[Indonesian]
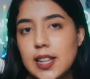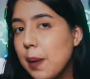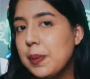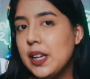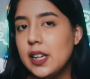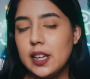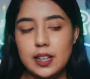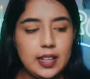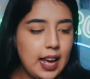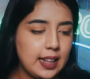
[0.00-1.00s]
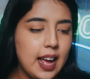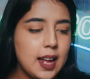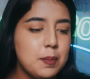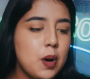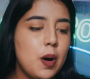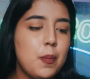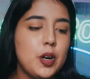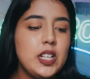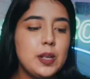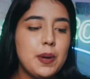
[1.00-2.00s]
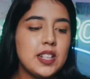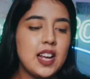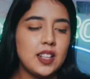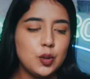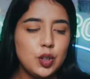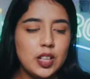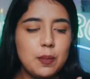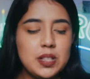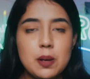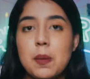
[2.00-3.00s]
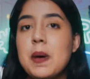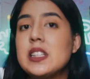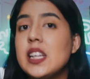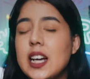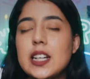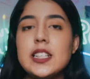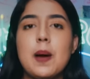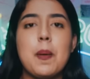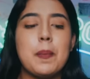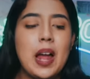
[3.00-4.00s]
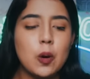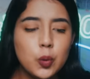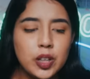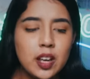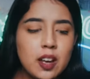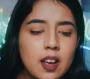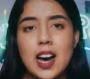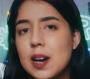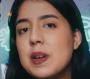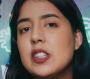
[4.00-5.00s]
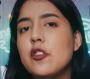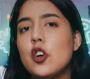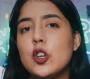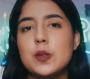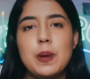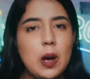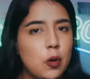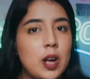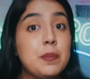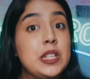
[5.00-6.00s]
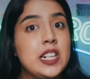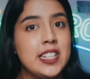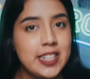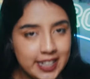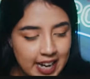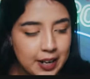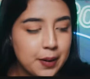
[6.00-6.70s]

Tapi dikatakan bahwa polisi pada saat itu tidak bisa memastikan siapa pelakunya karena masih fokus melakukan penyelidikan.